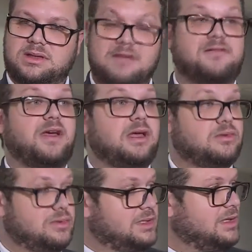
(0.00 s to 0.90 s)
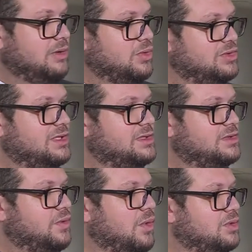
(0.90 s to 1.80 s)
tem feito eh, uso
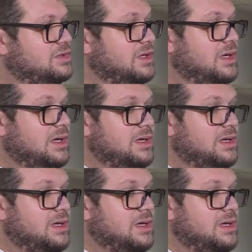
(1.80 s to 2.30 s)
desses voos,